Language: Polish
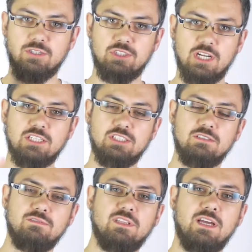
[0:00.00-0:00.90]

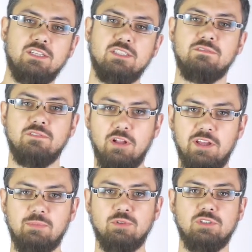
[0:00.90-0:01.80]
Cześć, witajcie w
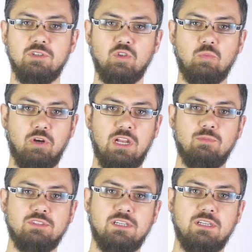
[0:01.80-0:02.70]
kolejnym odcinku
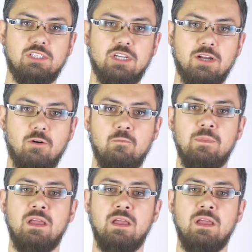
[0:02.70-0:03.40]
programu cyklicznego.